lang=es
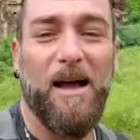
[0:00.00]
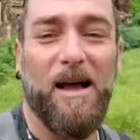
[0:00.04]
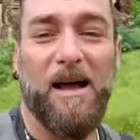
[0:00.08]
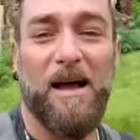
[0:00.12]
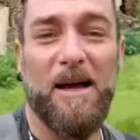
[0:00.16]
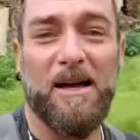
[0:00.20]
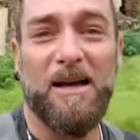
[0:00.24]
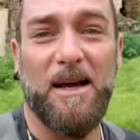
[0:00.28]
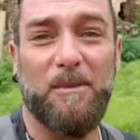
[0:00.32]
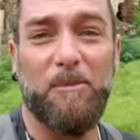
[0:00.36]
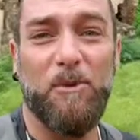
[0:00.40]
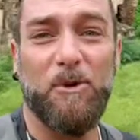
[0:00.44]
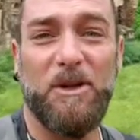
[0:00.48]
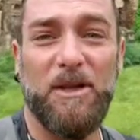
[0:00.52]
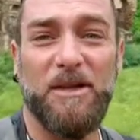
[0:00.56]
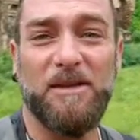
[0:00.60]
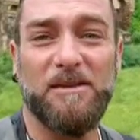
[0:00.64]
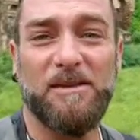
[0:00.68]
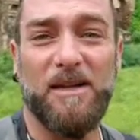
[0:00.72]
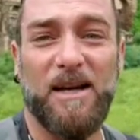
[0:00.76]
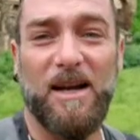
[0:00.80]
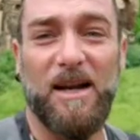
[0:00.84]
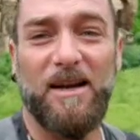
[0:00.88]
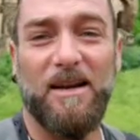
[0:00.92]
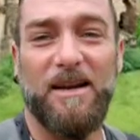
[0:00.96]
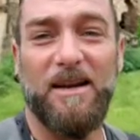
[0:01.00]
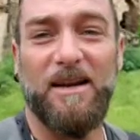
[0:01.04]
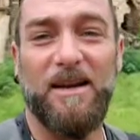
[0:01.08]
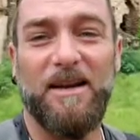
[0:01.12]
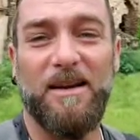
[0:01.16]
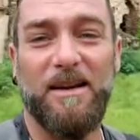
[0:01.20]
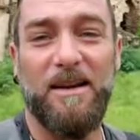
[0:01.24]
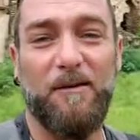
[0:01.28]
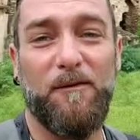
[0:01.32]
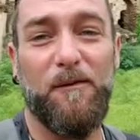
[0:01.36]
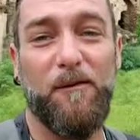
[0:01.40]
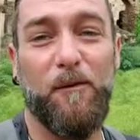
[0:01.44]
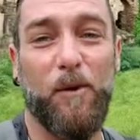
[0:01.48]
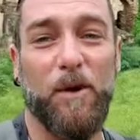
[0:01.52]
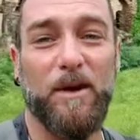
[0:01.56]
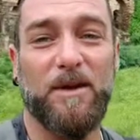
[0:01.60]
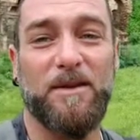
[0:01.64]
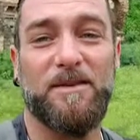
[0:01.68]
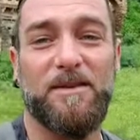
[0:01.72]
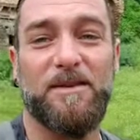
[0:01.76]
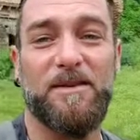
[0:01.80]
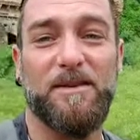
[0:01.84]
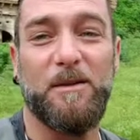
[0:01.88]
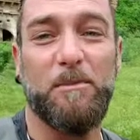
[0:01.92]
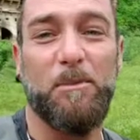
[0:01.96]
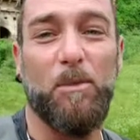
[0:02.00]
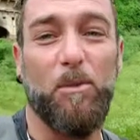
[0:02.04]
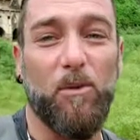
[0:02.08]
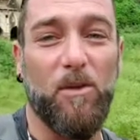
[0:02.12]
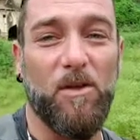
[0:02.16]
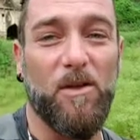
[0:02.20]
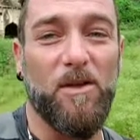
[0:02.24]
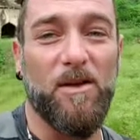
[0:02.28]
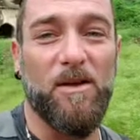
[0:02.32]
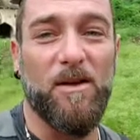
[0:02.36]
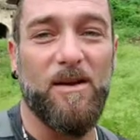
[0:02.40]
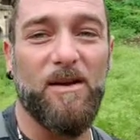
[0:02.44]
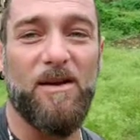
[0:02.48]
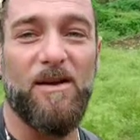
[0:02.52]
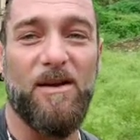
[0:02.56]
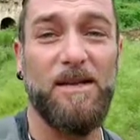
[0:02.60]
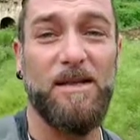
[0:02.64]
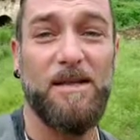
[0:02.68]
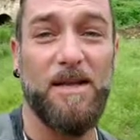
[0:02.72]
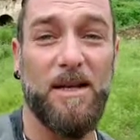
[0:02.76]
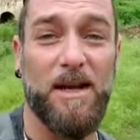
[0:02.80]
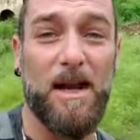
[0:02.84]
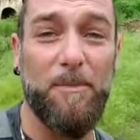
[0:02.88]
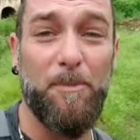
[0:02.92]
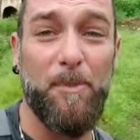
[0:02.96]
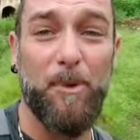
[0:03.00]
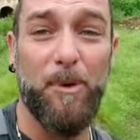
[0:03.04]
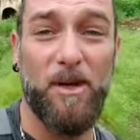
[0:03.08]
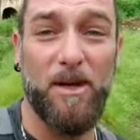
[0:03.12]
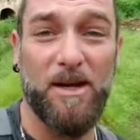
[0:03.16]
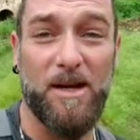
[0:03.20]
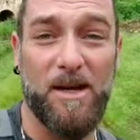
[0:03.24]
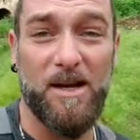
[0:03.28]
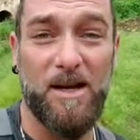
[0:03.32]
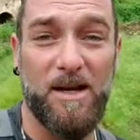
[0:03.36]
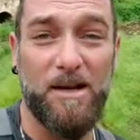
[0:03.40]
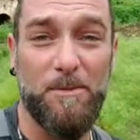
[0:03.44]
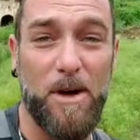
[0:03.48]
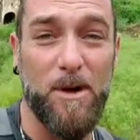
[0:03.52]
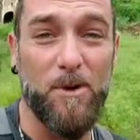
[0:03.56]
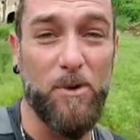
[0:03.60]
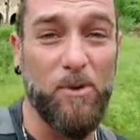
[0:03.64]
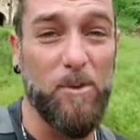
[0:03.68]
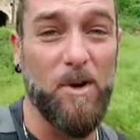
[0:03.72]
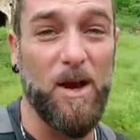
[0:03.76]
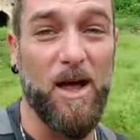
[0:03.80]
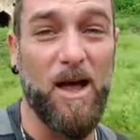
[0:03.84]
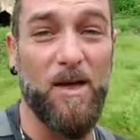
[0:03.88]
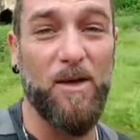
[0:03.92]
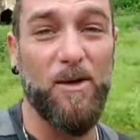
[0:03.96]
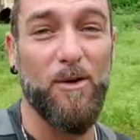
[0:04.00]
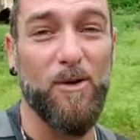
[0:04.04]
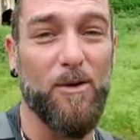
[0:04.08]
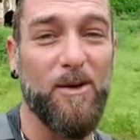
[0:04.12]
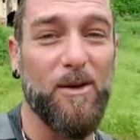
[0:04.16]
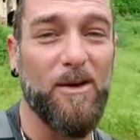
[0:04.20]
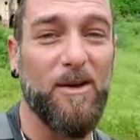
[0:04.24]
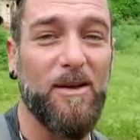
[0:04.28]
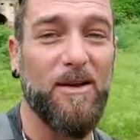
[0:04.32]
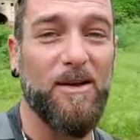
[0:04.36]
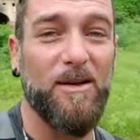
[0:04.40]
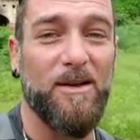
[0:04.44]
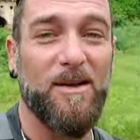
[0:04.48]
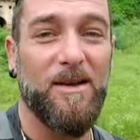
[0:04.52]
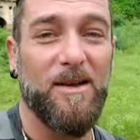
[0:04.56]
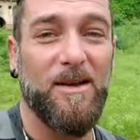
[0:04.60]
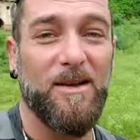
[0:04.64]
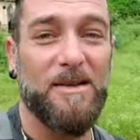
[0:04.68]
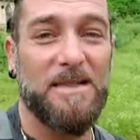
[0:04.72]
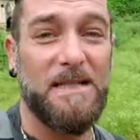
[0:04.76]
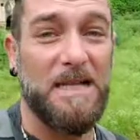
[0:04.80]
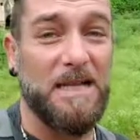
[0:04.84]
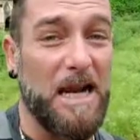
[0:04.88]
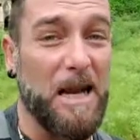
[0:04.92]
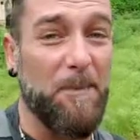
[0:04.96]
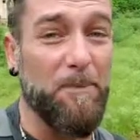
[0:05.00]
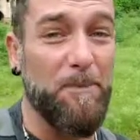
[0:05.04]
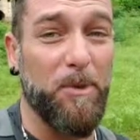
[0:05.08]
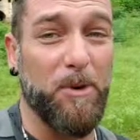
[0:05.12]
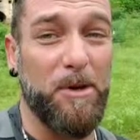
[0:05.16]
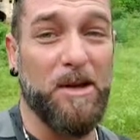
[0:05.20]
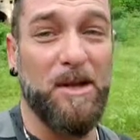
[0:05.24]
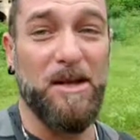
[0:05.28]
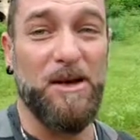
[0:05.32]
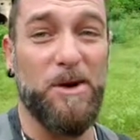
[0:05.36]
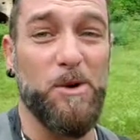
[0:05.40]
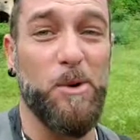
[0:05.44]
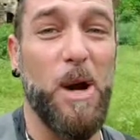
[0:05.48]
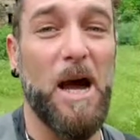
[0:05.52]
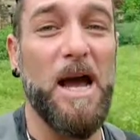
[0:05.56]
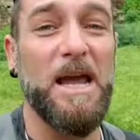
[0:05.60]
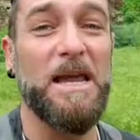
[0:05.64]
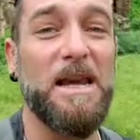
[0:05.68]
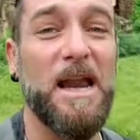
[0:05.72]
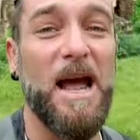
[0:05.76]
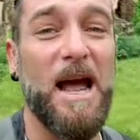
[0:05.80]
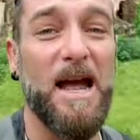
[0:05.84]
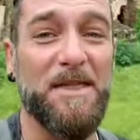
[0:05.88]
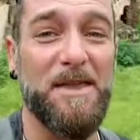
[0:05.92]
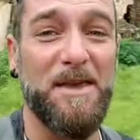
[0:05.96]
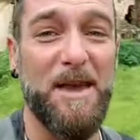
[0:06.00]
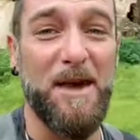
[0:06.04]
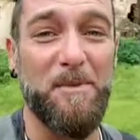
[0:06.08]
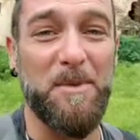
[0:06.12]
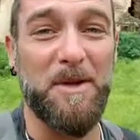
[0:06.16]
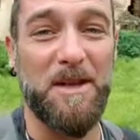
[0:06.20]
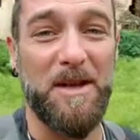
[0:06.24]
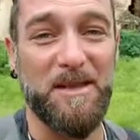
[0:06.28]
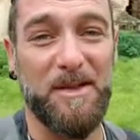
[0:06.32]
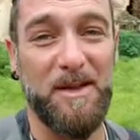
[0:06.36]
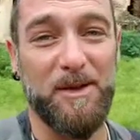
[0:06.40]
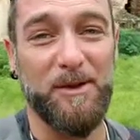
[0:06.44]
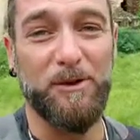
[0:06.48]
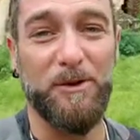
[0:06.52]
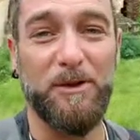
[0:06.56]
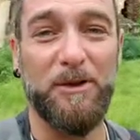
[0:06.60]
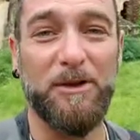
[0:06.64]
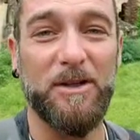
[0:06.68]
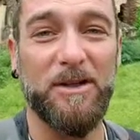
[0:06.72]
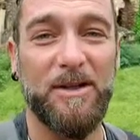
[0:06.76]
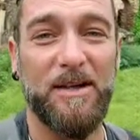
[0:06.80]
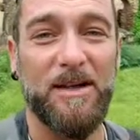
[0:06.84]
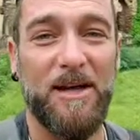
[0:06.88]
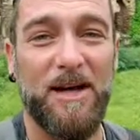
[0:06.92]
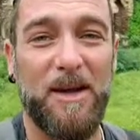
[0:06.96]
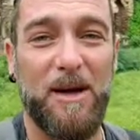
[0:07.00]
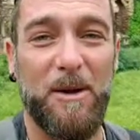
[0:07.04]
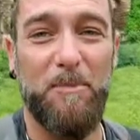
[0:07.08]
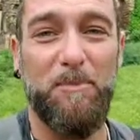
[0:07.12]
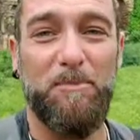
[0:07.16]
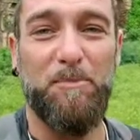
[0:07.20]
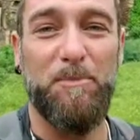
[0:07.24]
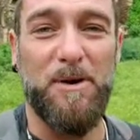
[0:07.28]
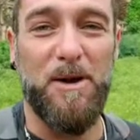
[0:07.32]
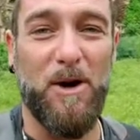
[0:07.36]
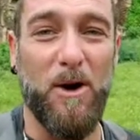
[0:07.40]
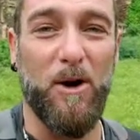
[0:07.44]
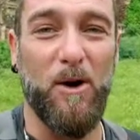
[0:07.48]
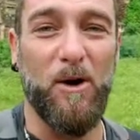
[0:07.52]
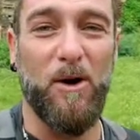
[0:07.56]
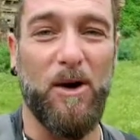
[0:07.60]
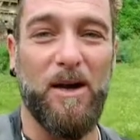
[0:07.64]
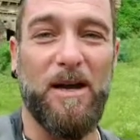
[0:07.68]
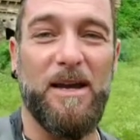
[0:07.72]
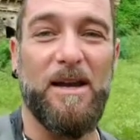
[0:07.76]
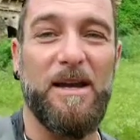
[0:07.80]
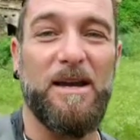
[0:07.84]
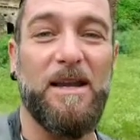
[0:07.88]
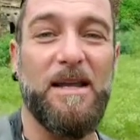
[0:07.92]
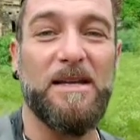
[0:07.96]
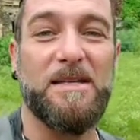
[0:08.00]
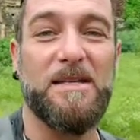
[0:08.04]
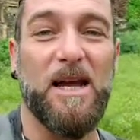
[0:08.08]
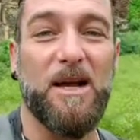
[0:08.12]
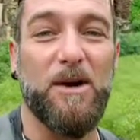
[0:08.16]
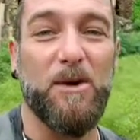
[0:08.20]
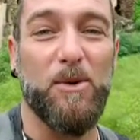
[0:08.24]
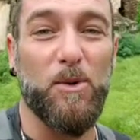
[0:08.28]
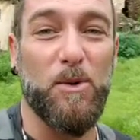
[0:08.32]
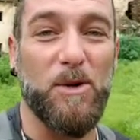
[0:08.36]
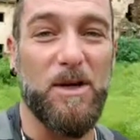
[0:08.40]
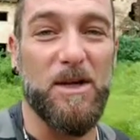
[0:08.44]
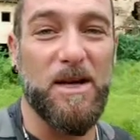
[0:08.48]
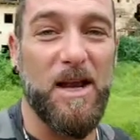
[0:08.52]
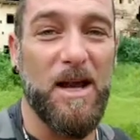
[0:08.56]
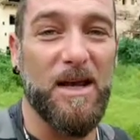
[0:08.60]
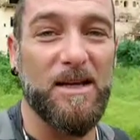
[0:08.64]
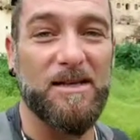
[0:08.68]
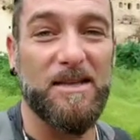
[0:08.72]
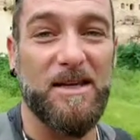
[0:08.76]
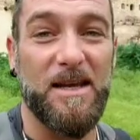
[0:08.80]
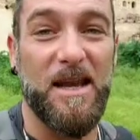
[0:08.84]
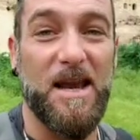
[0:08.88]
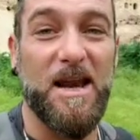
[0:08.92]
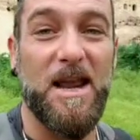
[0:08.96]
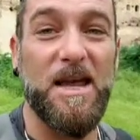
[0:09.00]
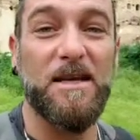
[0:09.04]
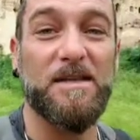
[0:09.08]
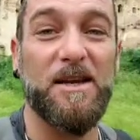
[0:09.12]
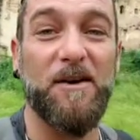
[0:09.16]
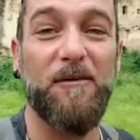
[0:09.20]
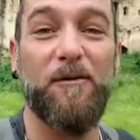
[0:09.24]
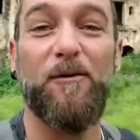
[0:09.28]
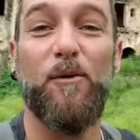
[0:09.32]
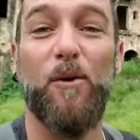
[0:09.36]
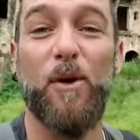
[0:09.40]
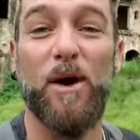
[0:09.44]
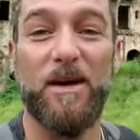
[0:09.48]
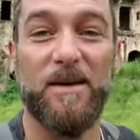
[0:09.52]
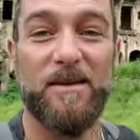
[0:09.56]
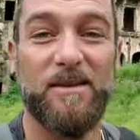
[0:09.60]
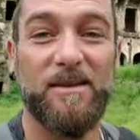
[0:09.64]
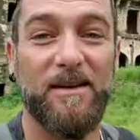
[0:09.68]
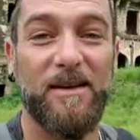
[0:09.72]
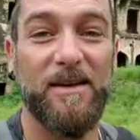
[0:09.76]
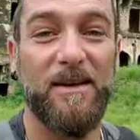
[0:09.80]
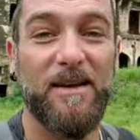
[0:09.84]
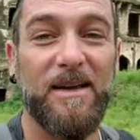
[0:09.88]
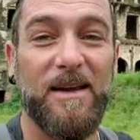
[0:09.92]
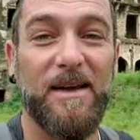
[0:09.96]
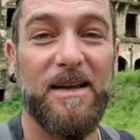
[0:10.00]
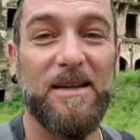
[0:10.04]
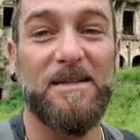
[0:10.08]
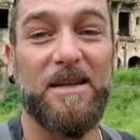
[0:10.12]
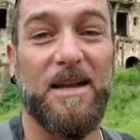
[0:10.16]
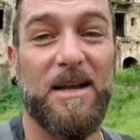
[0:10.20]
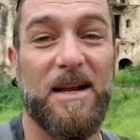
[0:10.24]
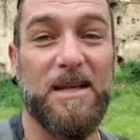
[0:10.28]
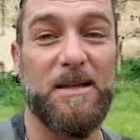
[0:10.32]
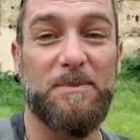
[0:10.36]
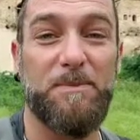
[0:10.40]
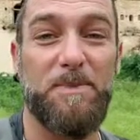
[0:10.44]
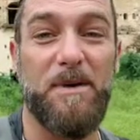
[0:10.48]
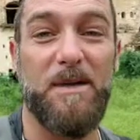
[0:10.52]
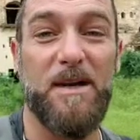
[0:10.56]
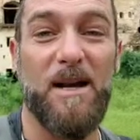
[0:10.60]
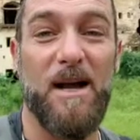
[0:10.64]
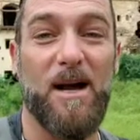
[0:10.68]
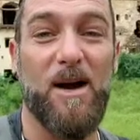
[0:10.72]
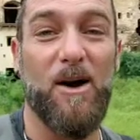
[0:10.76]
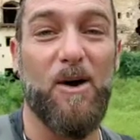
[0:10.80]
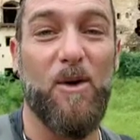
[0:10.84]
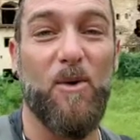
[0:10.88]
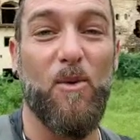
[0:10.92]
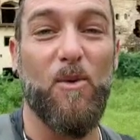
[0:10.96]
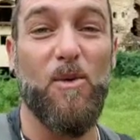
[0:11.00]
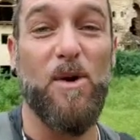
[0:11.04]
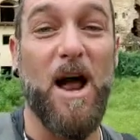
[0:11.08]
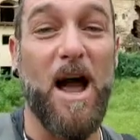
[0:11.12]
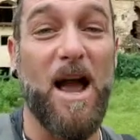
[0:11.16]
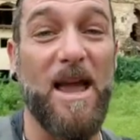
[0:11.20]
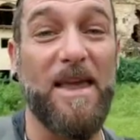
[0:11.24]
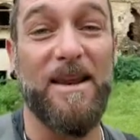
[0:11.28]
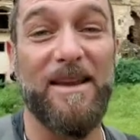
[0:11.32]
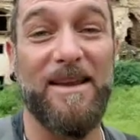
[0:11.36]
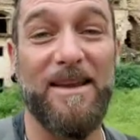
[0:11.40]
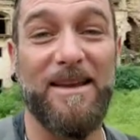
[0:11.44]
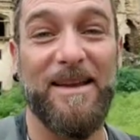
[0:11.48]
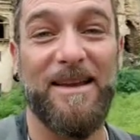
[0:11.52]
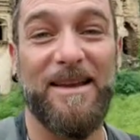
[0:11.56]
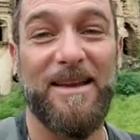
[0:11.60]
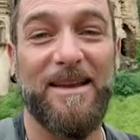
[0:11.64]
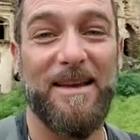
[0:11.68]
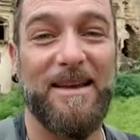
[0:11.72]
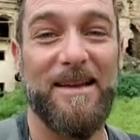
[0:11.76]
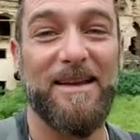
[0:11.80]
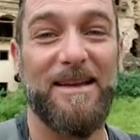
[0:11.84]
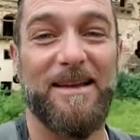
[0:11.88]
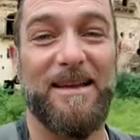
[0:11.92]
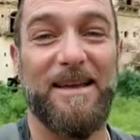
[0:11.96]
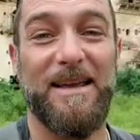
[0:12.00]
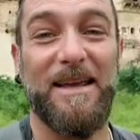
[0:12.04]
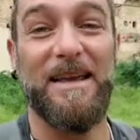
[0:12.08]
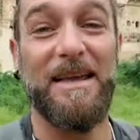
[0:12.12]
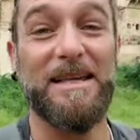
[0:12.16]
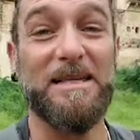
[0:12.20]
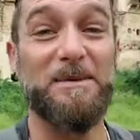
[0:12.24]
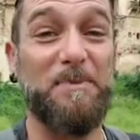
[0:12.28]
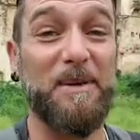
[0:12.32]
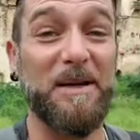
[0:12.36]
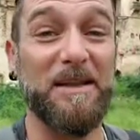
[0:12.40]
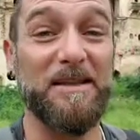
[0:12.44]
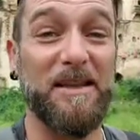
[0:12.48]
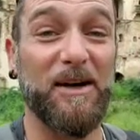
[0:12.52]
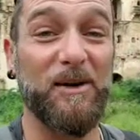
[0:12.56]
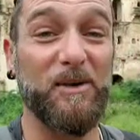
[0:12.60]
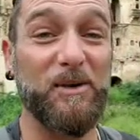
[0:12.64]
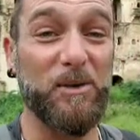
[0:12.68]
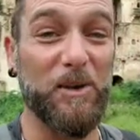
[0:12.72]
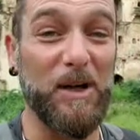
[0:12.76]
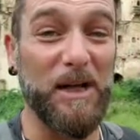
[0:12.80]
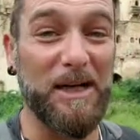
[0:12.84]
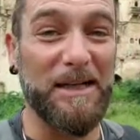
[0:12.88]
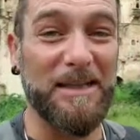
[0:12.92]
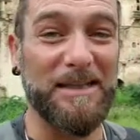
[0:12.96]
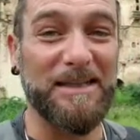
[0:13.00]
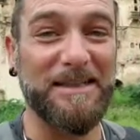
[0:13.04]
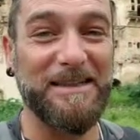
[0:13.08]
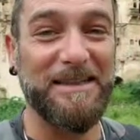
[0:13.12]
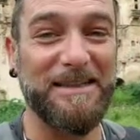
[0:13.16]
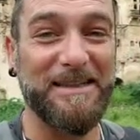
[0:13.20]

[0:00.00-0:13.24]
Acabo de entrar en el fuerte de Bundi y será por el clima nublado, será porque no hay nadie a mi alrededor, pero en esas ruinas y en ese fuerte se respira un aire espectacular